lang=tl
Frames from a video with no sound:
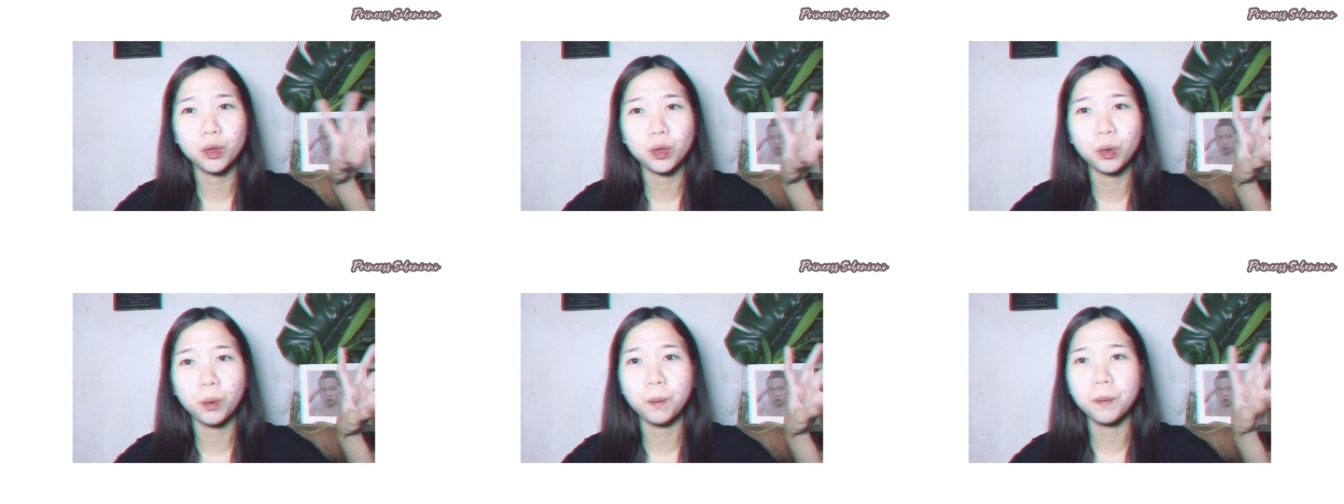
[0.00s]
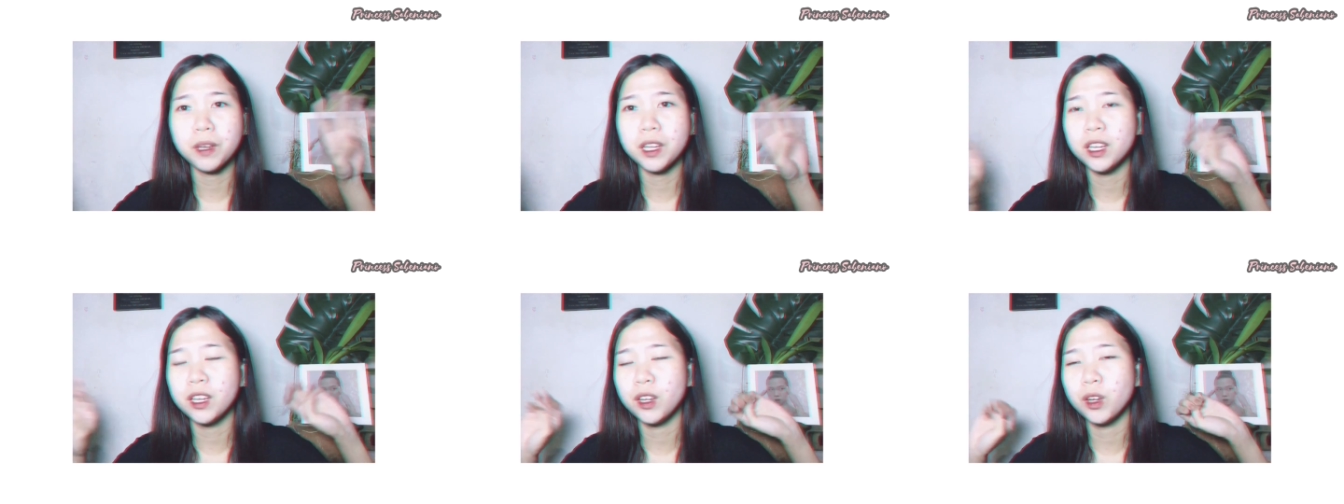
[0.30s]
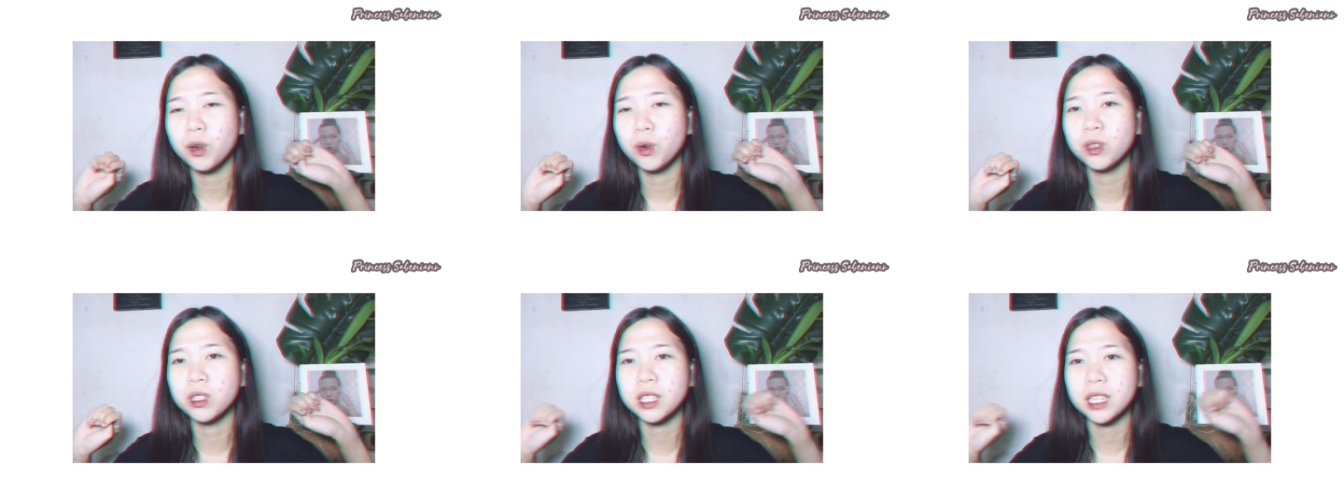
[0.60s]
YouTube
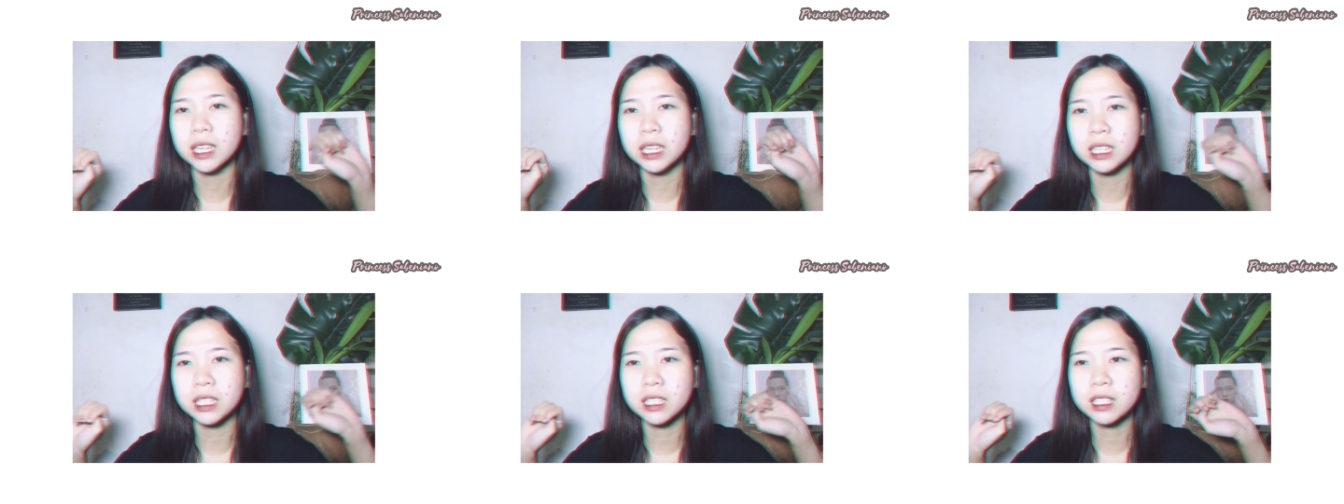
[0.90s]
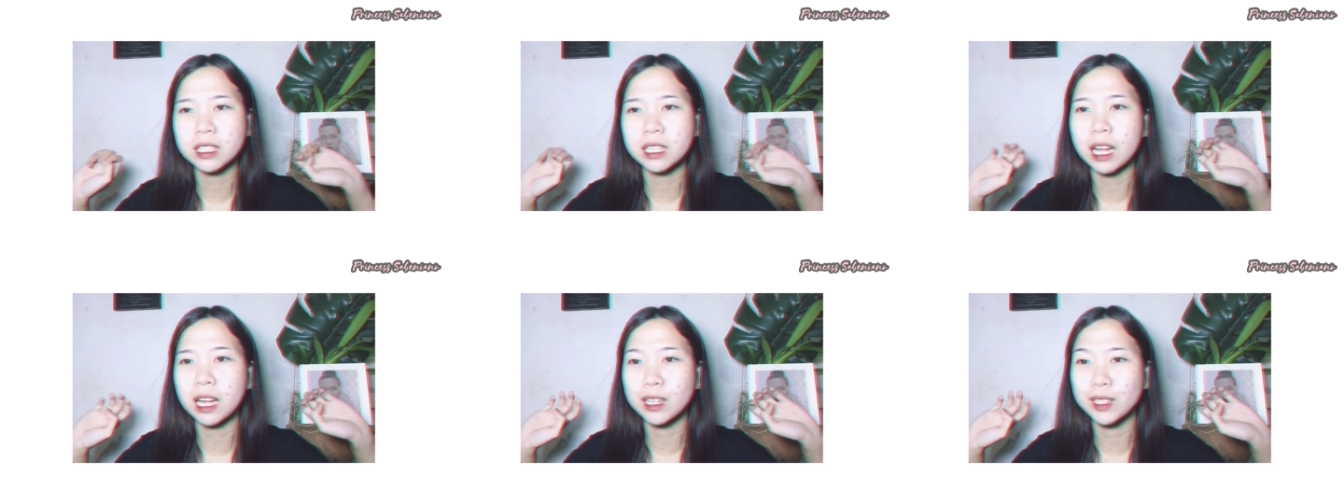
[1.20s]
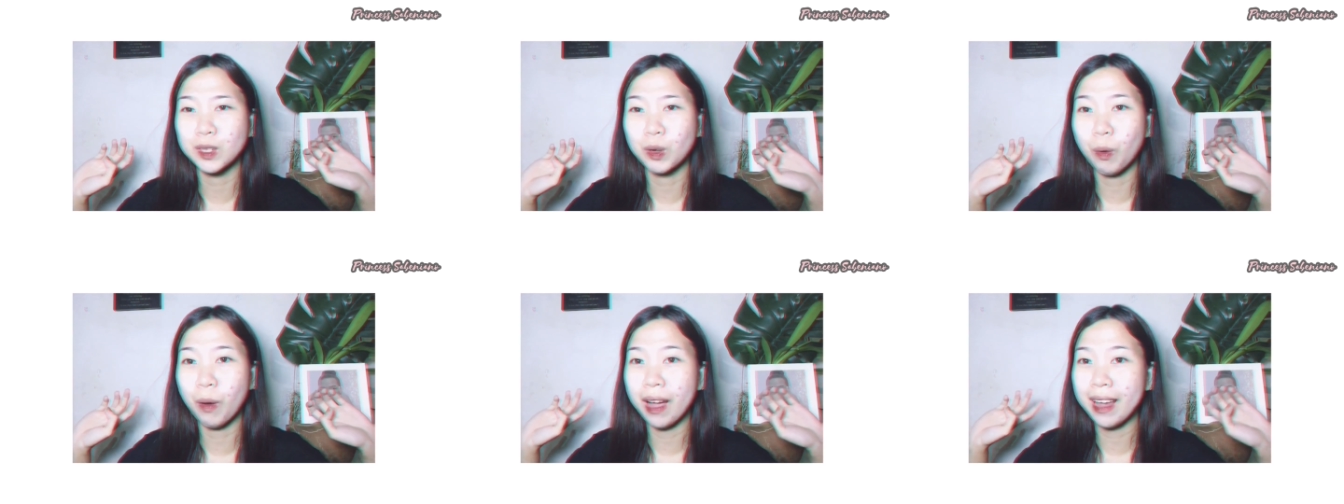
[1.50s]
videos, Insta.
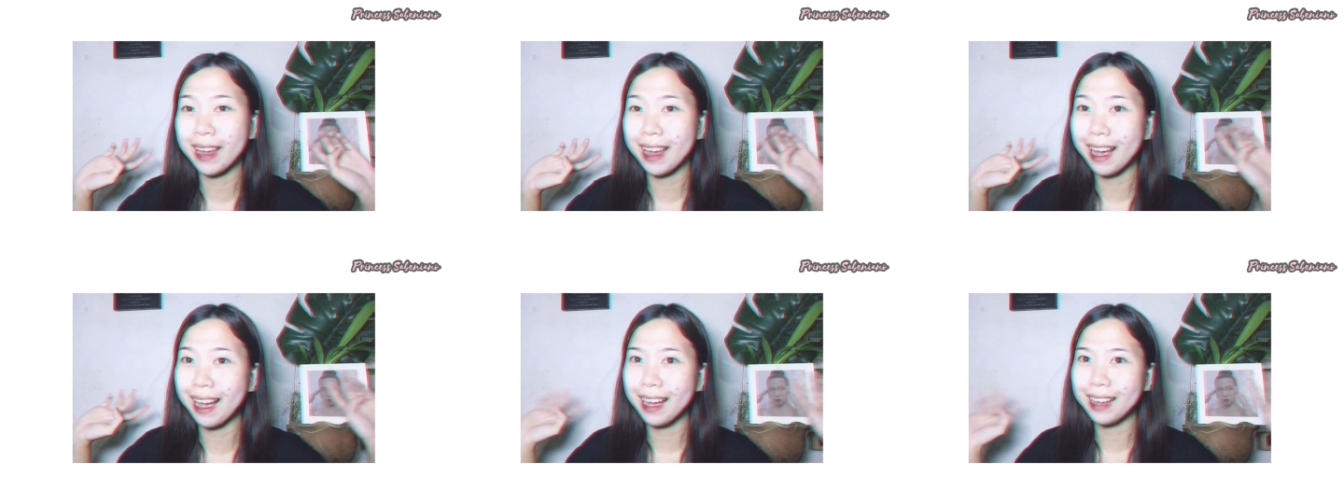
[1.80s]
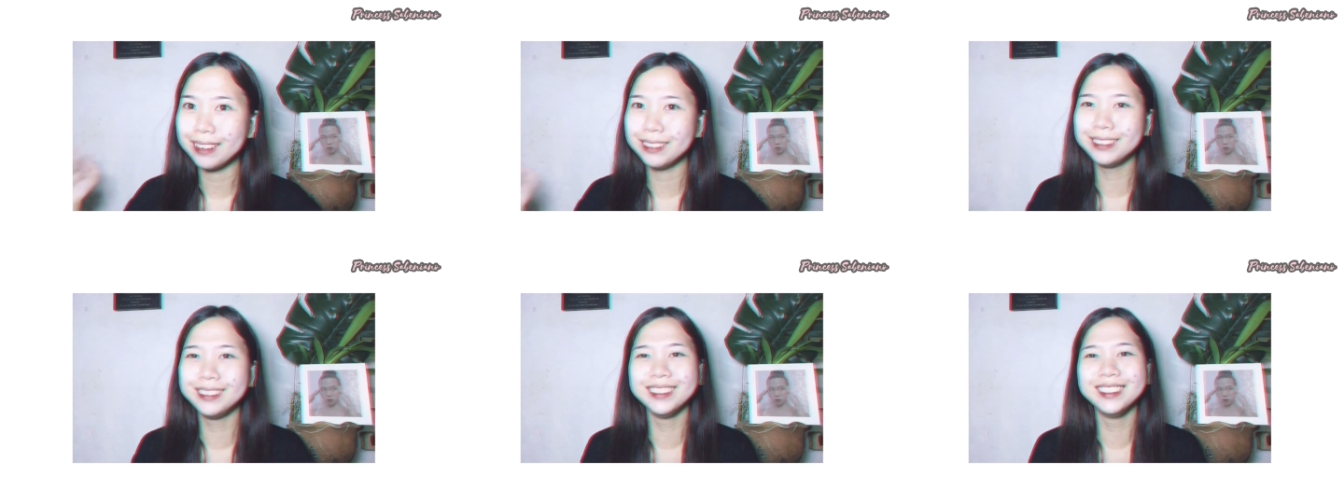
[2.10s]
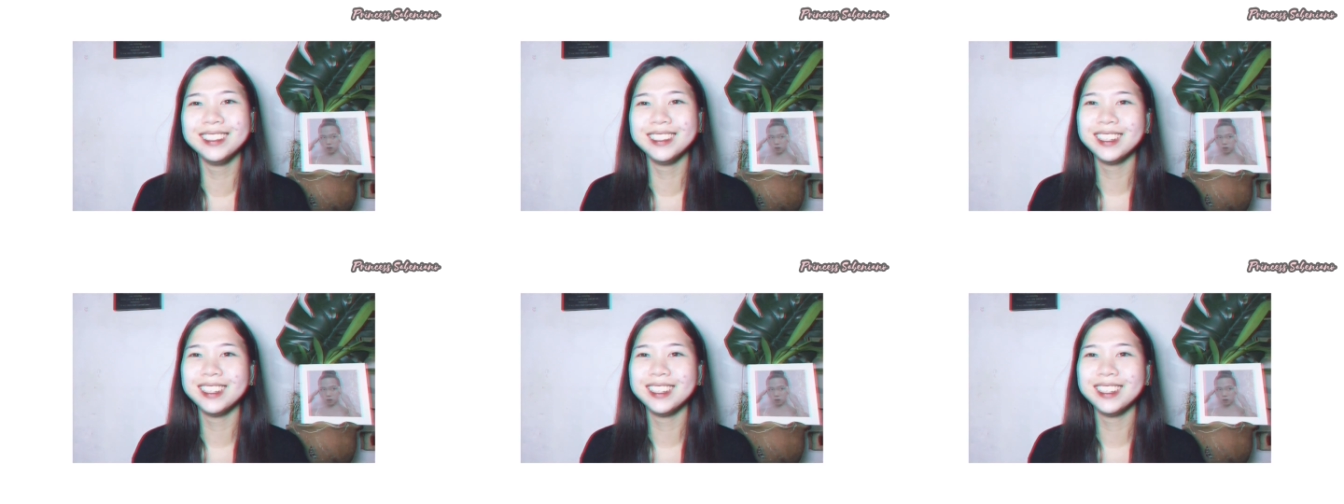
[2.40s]
So, ayan,